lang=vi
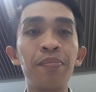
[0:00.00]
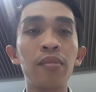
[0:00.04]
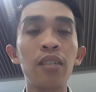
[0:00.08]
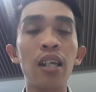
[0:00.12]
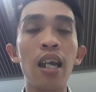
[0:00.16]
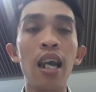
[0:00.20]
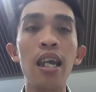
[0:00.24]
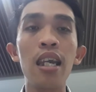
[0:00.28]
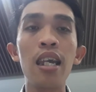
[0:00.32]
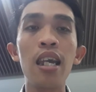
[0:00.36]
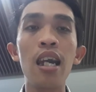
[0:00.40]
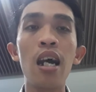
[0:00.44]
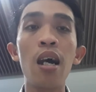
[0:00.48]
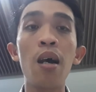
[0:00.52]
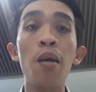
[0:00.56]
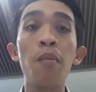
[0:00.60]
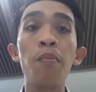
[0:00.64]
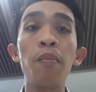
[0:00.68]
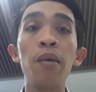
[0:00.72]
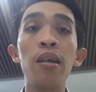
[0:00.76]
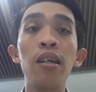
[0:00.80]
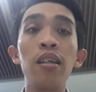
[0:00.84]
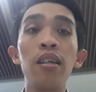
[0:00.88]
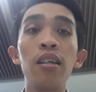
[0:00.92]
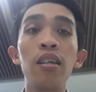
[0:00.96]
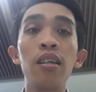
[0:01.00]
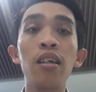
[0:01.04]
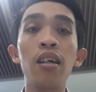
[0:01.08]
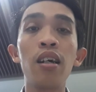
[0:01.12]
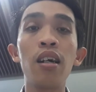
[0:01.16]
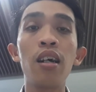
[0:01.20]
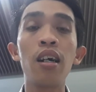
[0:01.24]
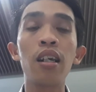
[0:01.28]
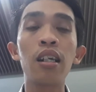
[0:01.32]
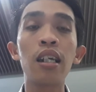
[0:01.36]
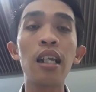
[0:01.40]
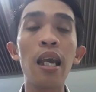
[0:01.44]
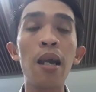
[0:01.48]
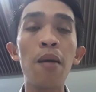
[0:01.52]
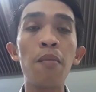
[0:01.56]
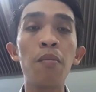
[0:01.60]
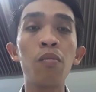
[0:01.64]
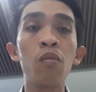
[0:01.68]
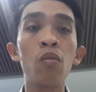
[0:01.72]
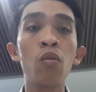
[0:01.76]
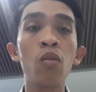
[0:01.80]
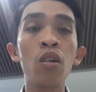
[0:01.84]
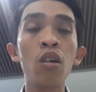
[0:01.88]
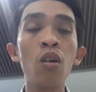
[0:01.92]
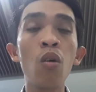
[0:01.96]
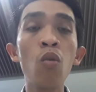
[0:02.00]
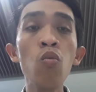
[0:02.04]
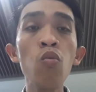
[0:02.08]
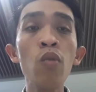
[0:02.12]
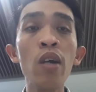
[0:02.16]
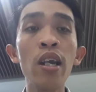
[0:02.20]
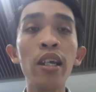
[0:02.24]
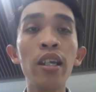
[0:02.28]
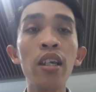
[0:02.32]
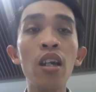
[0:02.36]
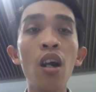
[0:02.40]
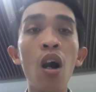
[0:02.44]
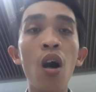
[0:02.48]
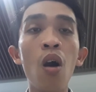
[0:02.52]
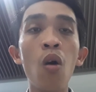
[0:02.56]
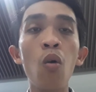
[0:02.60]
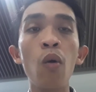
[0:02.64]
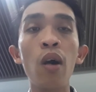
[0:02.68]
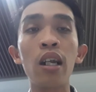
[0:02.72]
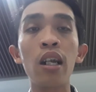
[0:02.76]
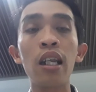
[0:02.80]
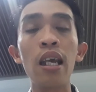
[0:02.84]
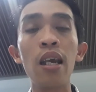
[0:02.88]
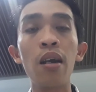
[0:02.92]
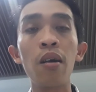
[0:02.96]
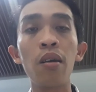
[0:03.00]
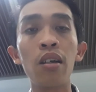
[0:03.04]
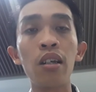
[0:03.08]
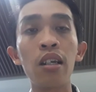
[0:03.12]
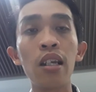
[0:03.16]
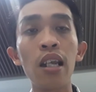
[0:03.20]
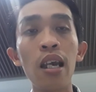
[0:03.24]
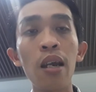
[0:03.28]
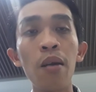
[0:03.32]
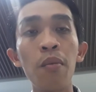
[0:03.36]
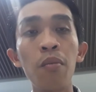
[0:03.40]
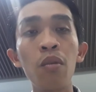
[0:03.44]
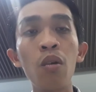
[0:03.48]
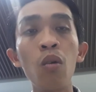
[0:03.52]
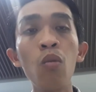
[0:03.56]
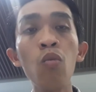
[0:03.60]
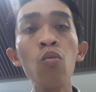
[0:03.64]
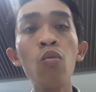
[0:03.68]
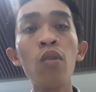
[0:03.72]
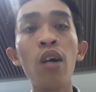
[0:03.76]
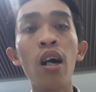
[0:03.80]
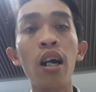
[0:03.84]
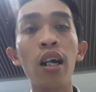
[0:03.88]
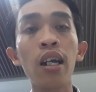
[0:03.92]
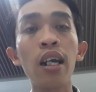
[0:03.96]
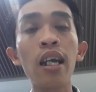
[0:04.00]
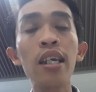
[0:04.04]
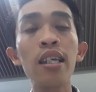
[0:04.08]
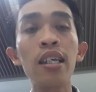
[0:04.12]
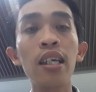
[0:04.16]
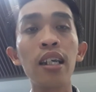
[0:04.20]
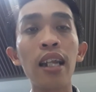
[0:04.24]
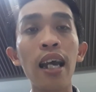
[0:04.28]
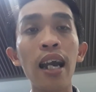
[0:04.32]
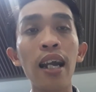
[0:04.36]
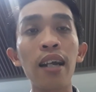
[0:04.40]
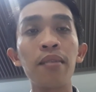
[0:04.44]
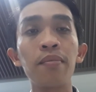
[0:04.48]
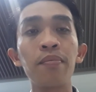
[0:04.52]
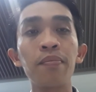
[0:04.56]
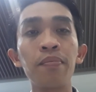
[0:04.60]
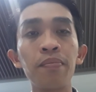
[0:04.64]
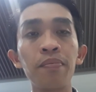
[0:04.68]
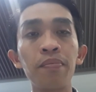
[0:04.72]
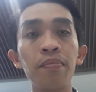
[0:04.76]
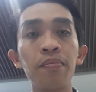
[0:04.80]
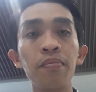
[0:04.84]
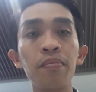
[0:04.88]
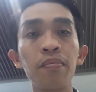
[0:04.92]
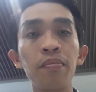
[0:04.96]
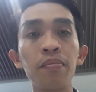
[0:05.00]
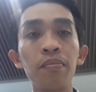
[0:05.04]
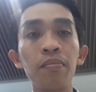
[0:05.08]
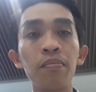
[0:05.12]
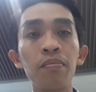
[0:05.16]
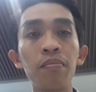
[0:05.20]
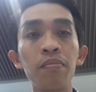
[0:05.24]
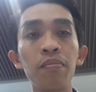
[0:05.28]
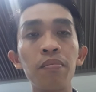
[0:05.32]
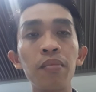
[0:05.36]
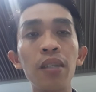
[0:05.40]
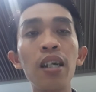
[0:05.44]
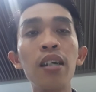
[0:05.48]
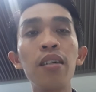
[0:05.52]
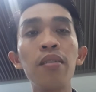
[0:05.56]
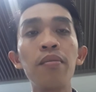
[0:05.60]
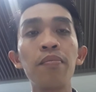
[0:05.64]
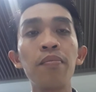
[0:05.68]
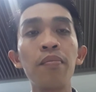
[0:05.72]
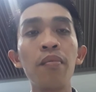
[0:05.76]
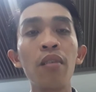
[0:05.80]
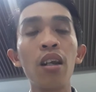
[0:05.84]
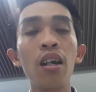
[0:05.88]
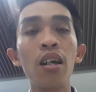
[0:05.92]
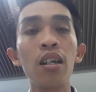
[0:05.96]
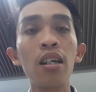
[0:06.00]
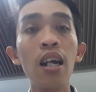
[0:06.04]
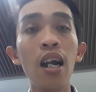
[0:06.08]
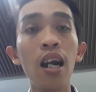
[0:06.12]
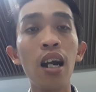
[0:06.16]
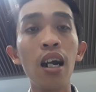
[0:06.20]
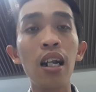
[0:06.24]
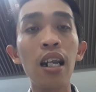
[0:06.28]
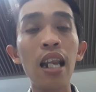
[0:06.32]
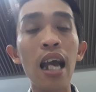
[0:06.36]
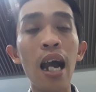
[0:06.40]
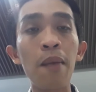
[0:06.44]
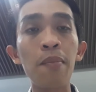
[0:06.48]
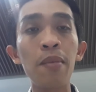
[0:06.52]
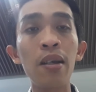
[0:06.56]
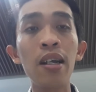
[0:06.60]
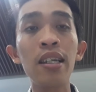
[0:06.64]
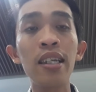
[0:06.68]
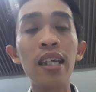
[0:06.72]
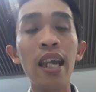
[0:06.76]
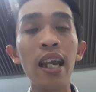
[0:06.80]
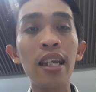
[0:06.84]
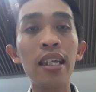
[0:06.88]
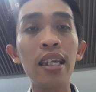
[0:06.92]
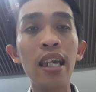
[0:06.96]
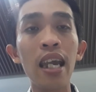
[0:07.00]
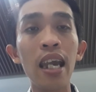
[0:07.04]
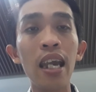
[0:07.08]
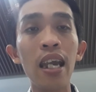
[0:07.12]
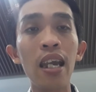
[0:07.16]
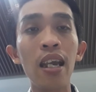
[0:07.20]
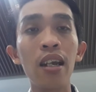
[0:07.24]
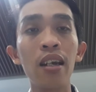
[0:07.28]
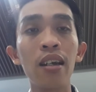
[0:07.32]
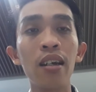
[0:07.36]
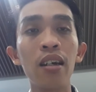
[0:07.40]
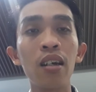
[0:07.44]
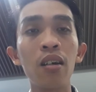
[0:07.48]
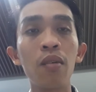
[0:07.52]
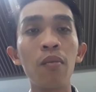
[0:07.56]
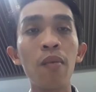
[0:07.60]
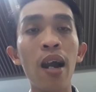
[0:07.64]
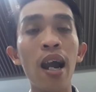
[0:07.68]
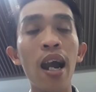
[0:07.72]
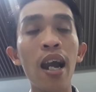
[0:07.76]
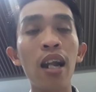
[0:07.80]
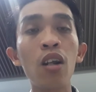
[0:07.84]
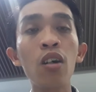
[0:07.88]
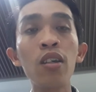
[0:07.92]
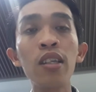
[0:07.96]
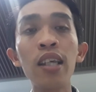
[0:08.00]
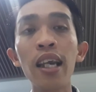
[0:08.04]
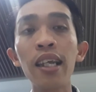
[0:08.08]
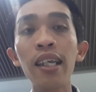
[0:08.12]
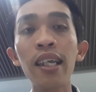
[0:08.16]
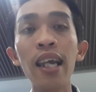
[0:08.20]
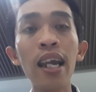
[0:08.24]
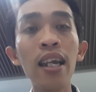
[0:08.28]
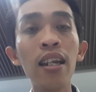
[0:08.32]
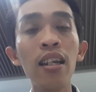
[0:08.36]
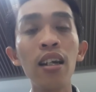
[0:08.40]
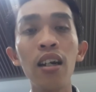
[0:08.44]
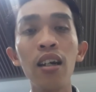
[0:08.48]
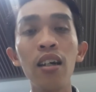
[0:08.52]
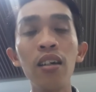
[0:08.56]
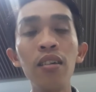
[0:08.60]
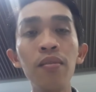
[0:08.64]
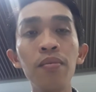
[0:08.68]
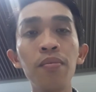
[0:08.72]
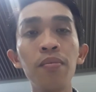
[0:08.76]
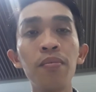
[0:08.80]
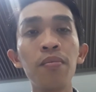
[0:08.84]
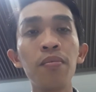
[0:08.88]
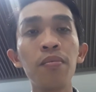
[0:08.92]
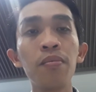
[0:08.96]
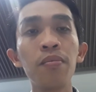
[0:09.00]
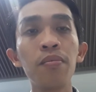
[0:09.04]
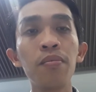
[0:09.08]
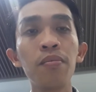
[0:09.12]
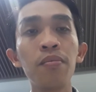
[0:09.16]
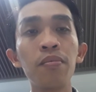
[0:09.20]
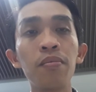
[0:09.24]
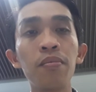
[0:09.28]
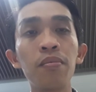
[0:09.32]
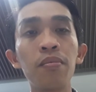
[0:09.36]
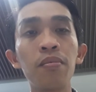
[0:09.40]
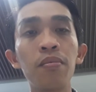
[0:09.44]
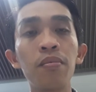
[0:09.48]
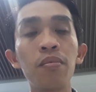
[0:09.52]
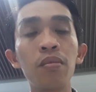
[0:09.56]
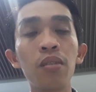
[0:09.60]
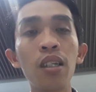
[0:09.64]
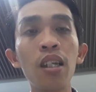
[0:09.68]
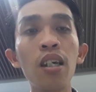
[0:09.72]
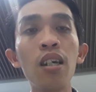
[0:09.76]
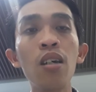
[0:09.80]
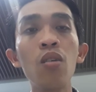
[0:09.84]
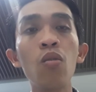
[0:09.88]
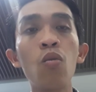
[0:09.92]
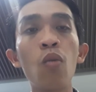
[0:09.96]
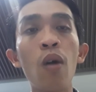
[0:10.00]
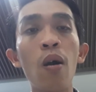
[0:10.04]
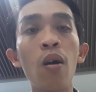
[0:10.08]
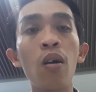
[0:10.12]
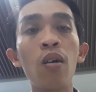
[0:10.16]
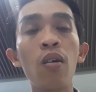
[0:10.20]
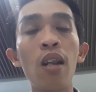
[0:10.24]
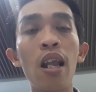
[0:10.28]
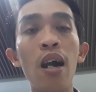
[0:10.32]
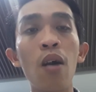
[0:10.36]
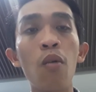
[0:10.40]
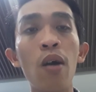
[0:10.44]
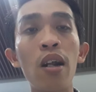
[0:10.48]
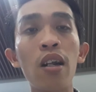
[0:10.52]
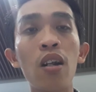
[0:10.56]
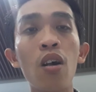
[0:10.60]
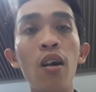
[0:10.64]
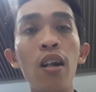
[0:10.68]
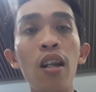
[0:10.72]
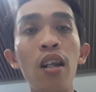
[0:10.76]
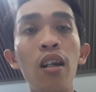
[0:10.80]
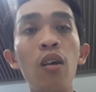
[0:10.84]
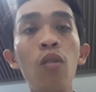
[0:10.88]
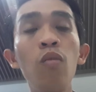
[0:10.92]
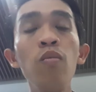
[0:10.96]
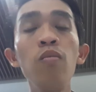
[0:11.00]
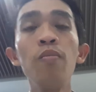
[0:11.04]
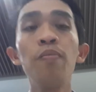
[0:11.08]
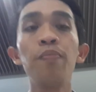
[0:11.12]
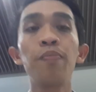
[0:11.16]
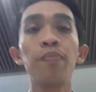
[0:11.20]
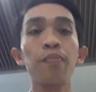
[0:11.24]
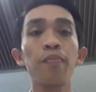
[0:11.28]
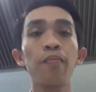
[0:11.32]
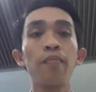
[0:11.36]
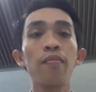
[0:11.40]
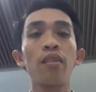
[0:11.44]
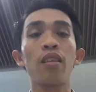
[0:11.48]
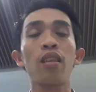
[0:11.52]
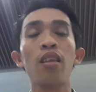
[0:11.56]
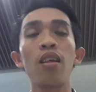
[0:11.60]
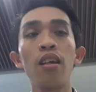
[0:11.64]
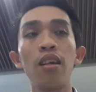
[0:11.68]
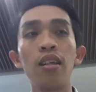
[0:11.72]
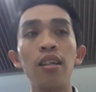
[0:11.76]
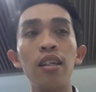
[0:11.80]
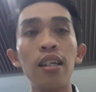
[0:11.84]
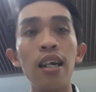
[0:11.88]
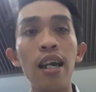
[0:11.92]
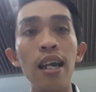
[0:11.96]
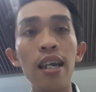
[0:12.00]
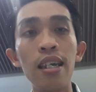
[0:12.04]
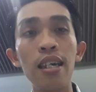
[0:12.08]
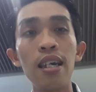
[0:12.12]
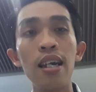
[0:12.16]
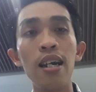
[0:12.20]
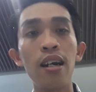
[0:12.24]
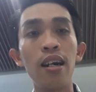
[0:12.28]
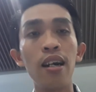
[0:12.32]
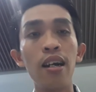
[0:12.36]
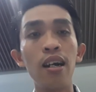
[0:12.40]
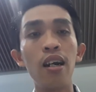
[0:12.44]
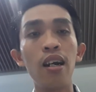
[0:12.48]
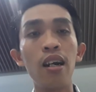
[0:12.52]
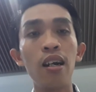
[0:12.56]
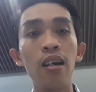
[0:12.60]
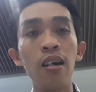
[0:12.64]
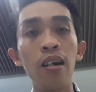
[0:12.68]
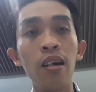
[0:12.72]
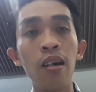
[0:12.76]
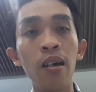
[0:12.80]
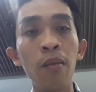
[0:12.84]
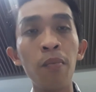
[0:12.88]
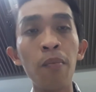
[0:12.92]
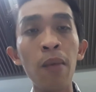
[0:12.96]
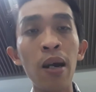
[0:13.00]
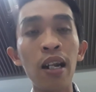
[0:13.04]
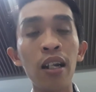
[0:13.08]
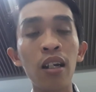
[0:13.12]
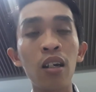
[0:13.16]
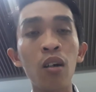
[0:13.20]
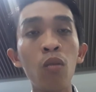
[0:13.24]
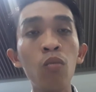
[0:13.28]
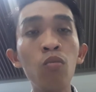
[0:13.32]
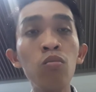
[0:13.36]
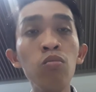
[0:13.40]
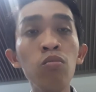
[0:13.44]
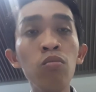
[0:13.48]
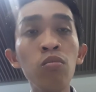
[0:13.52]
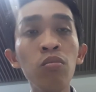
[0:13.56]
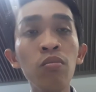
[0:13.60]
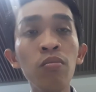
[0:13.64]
thì uh, mình uh, tìm đúng nguyên do và tìm, tìm đúng và cái sự thật đó. đừng làm những chuyện gì mà nó sai trái nữa nó hoặc là hoàn toàn là đúng thì uh, mình cũng